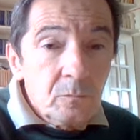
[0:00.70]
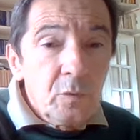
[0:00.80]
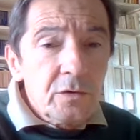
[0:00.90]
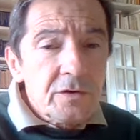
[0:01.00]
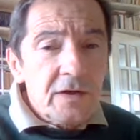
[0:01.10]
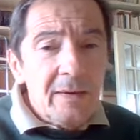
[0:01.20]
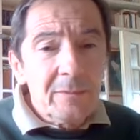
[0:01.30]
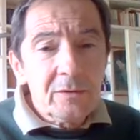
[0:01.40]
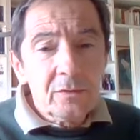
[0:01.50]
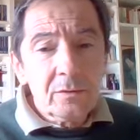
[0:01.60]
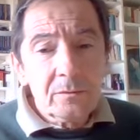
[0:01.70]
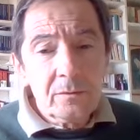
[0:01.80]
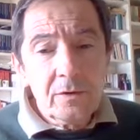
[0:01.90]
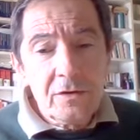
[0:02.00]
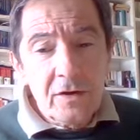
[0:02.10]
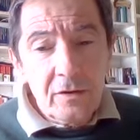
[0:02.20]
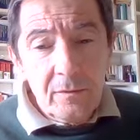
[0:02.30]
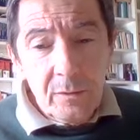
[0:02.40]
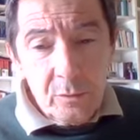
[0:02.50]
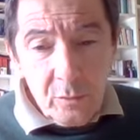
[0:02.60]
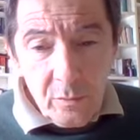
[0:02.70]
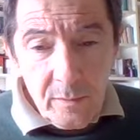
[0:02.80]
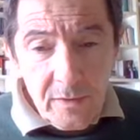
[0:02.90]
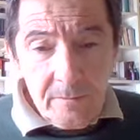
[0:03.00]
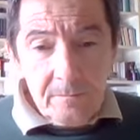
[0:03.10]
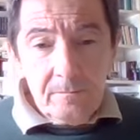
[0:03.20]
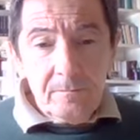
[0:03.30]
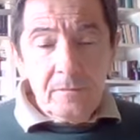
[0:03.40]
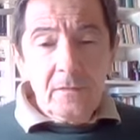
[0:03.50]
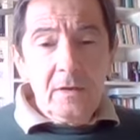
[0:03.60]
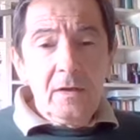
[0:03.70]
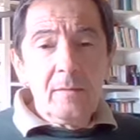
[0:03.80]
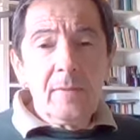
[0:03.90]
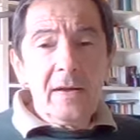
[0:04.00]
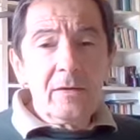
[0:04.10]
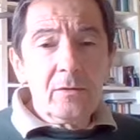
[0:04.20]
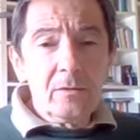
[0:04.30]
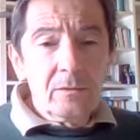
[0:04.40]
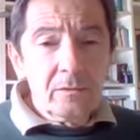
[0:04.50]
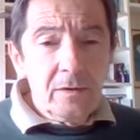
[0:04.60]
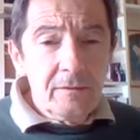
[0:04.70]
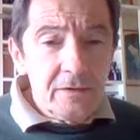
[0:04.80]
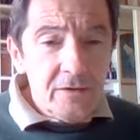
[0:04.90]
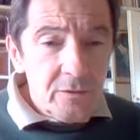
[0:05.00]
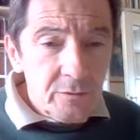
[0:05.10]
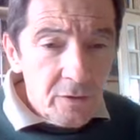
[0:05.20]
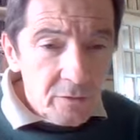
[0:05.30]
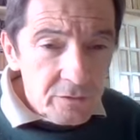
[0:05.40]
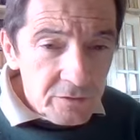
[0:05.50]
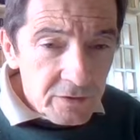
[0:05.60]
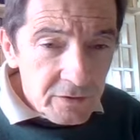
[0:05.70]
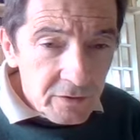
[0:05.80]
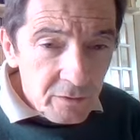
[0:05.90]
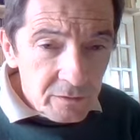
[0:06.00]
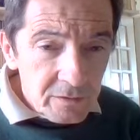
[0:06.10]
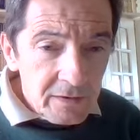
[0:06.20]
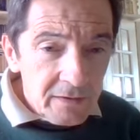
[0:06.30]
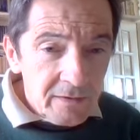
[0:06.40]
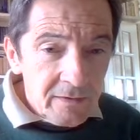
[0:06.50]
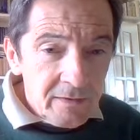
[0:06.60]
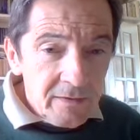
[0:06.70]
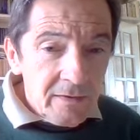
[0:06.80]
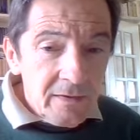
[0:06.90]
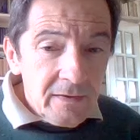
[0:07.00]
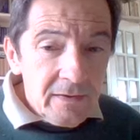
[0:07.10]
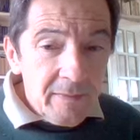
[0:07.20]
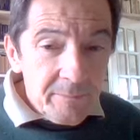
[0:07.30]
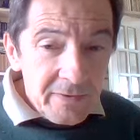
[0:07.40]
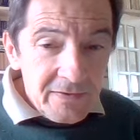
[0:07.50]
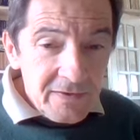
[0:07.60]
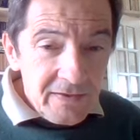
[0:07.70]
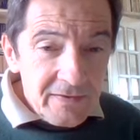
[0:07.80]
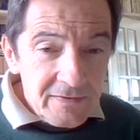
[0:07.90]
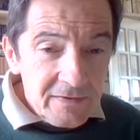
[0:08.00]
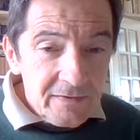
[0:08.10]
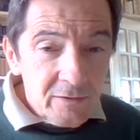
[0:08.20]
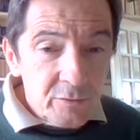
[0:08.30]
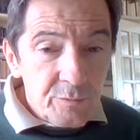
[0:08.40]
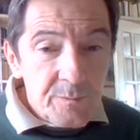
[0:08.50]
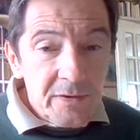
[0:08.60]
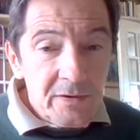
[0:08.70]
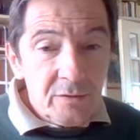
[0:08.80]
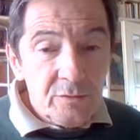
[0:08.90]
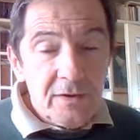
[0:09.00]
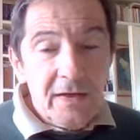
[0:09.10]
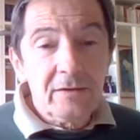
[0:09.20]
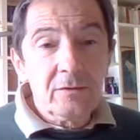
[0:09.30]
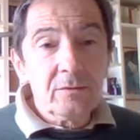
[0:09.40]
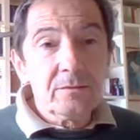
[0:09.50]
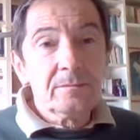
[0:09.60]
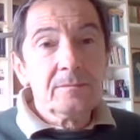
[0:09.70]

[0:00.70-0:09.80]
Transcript: Buon sabato 19 ottobre. Il brano del Vangelo di oggi ci ricorda la presenza dello Spirito Santo,